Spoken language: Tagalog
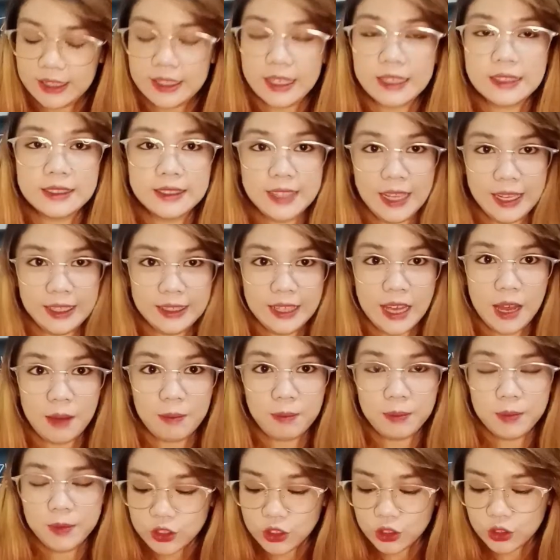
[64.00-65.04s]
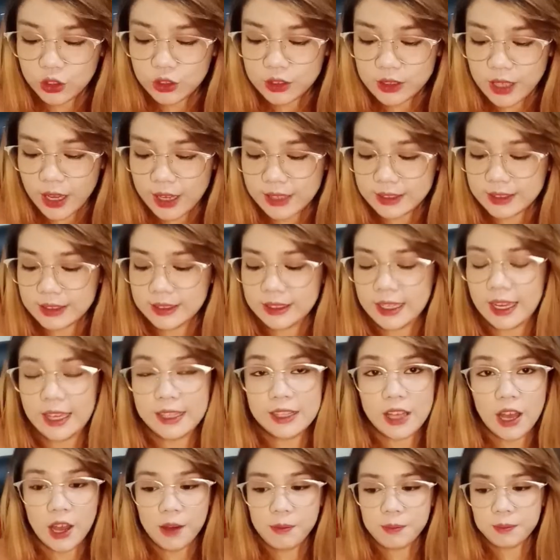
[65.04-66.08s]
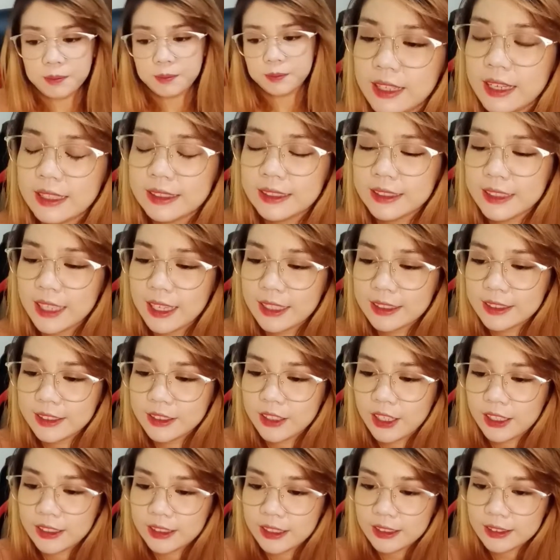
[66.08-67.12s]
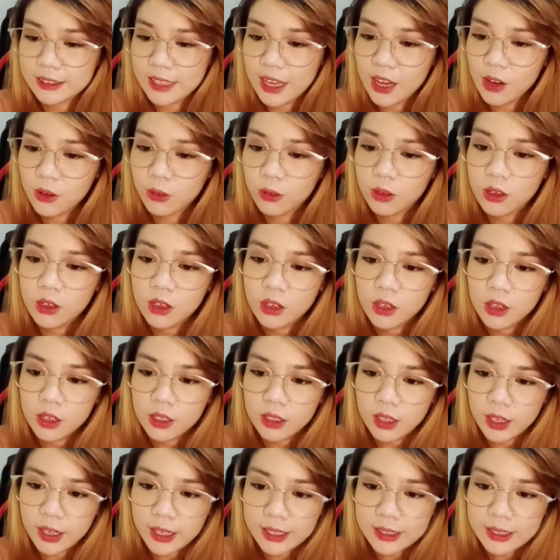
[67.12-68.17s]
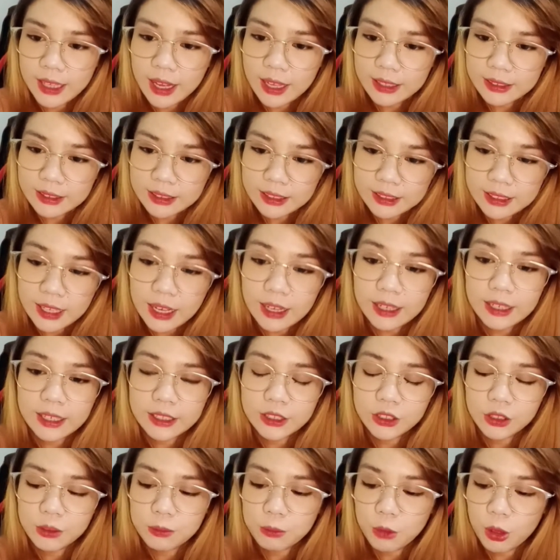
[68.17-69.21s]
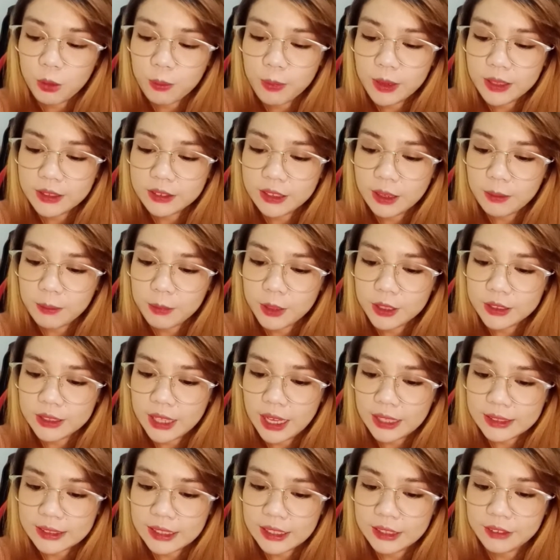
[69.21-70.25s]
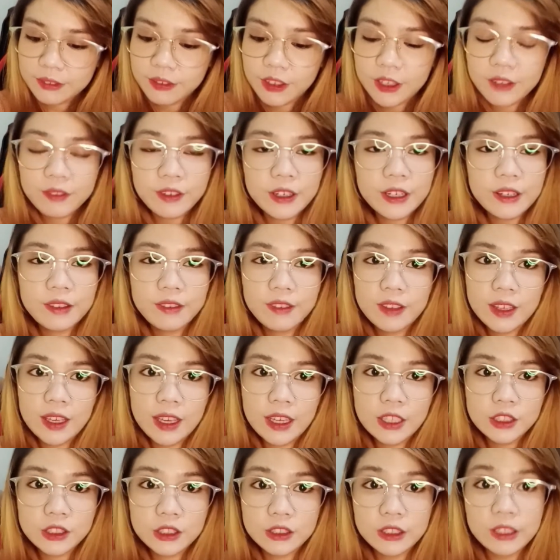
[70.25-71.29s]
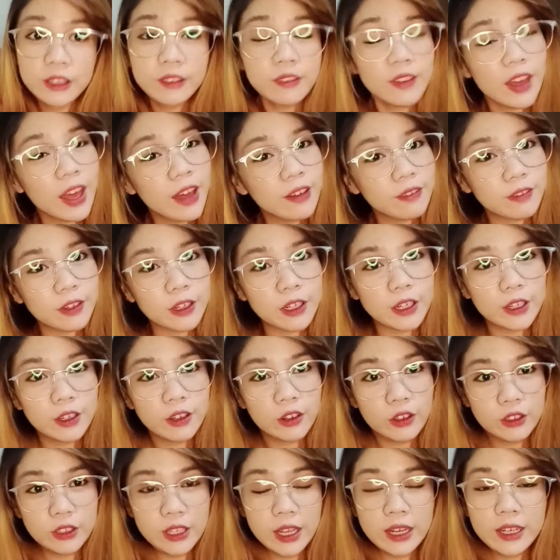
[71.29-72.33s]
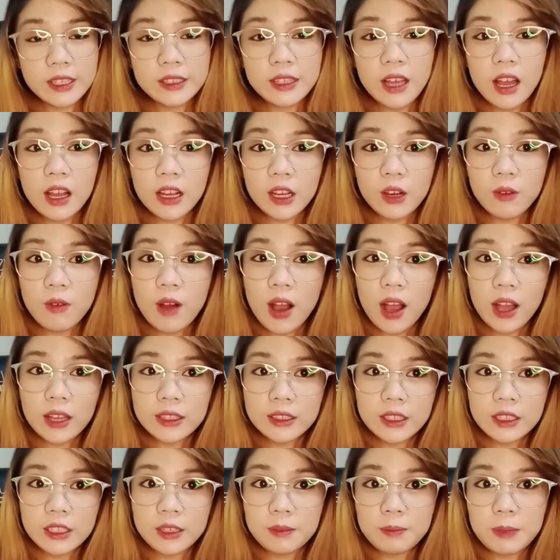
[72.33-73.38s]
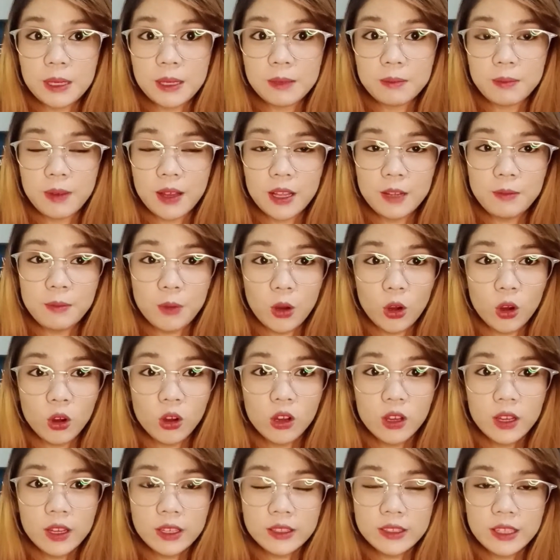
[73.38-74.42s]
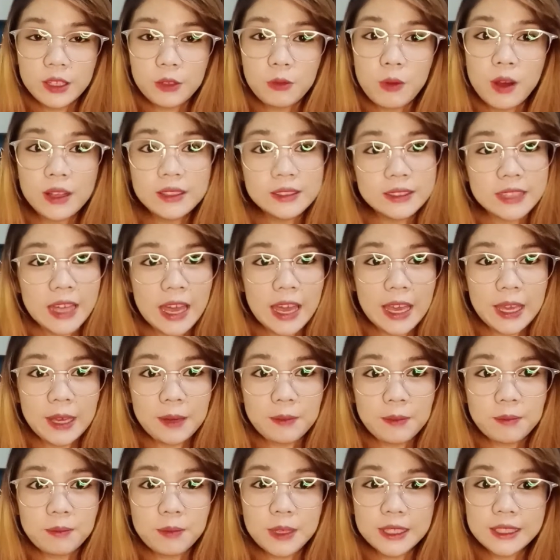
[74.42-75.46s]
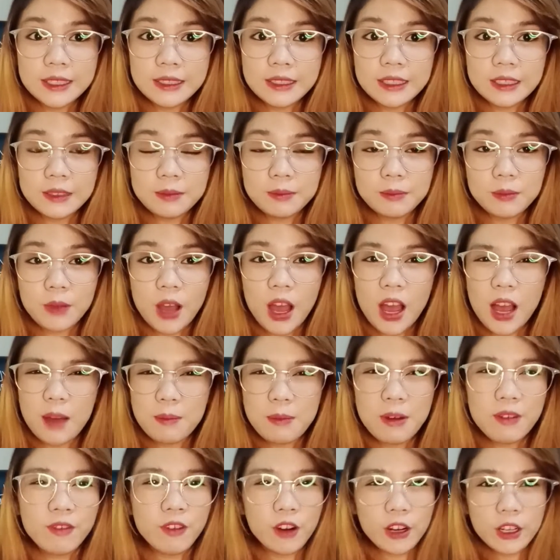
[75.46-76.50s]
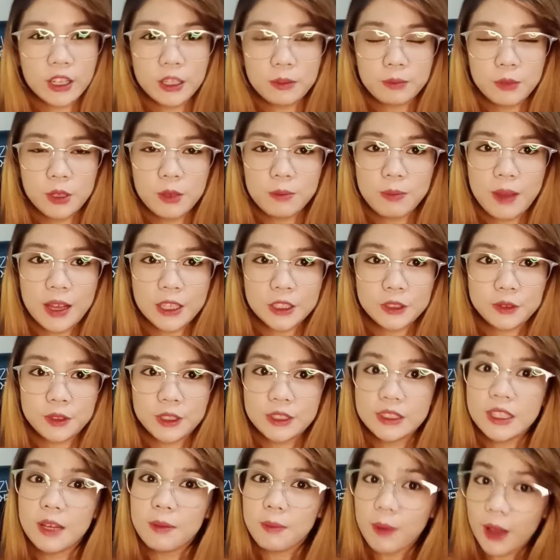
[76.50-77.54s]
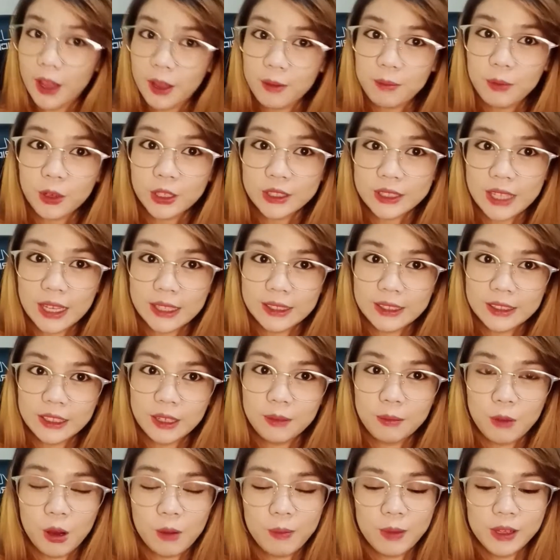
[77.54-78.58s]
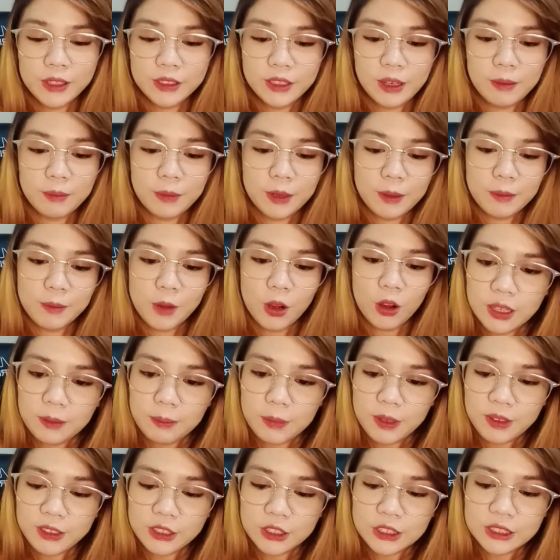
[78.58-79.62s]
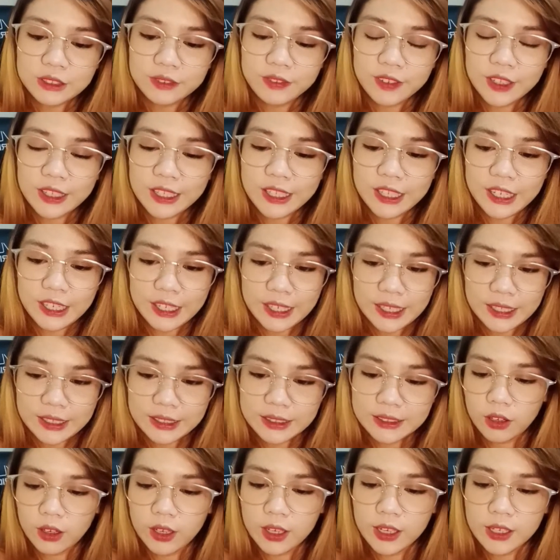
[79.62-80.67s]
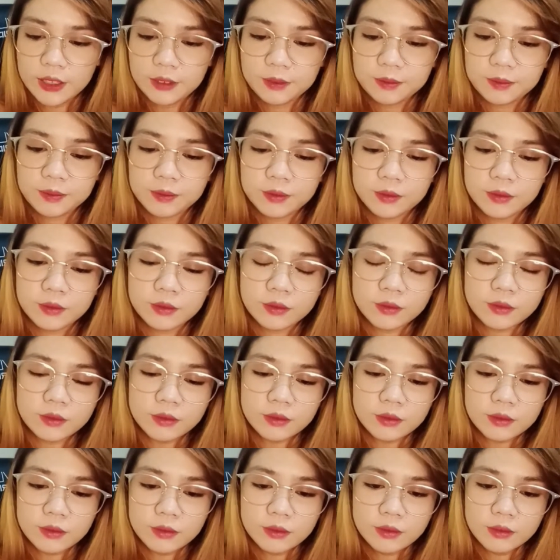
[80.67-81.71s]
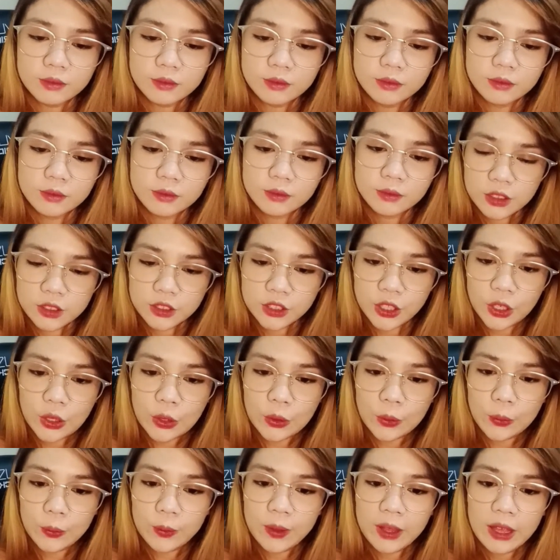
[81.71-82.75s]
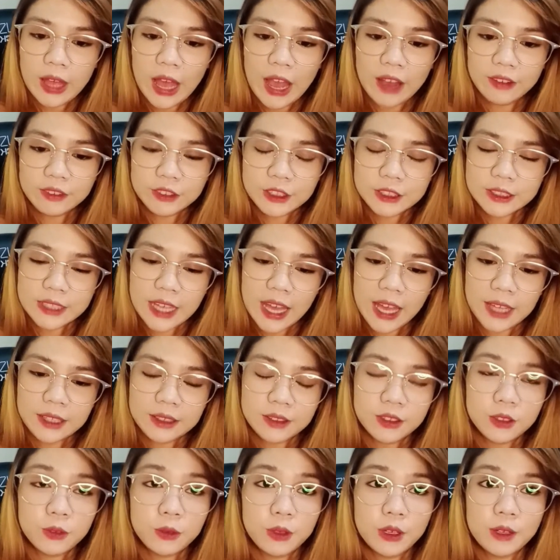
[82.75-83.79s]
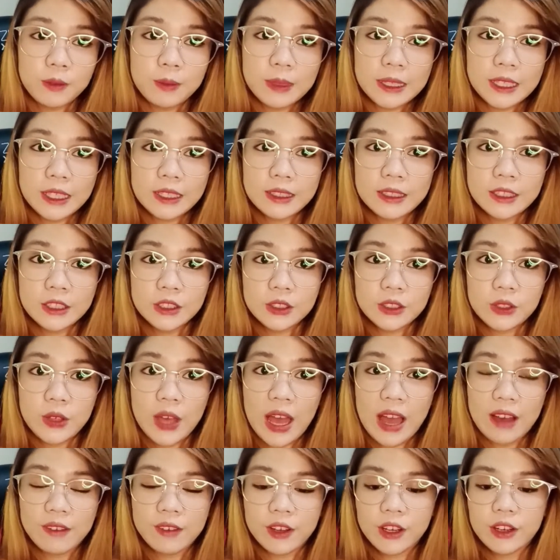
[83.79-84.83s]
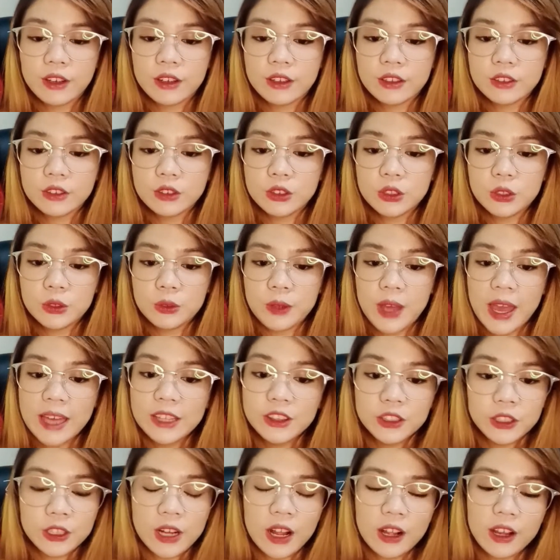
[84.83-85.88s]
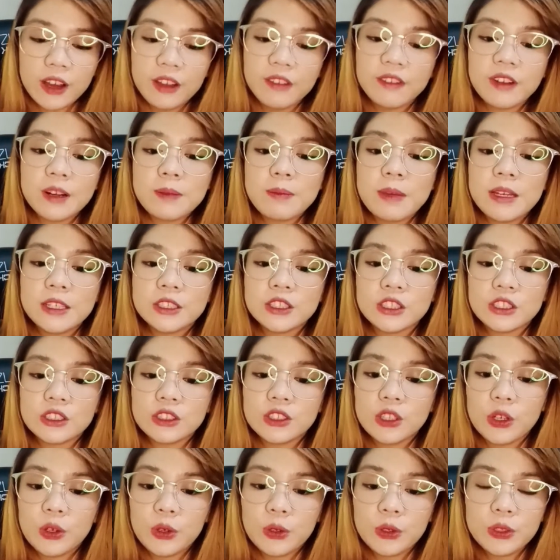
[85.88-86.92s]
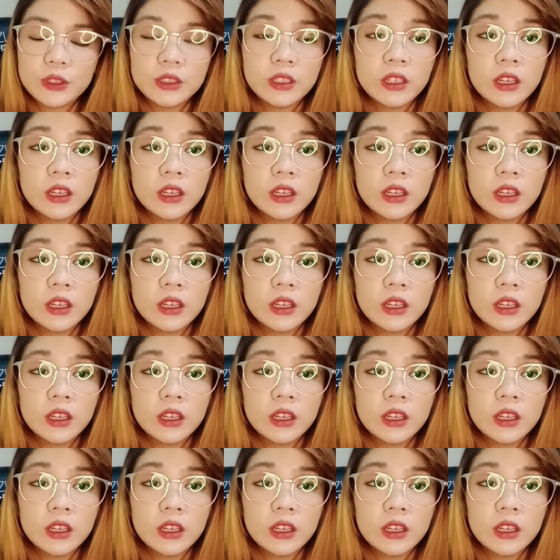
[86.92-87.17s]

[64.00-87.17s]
and sign up. So, dun tayo sa sign up. Let's get started daw. Lagay natin agad yung mobile number natin for verification. If ever, kunyari nakagawa ka na ng PayPal mo, then one time, madelete, uh, ma-forget mo yung password. Napaka-importante ng mobile number mo. Let me just fill it in. Okay. So, after that, we will be needing to have to enter a confirmation code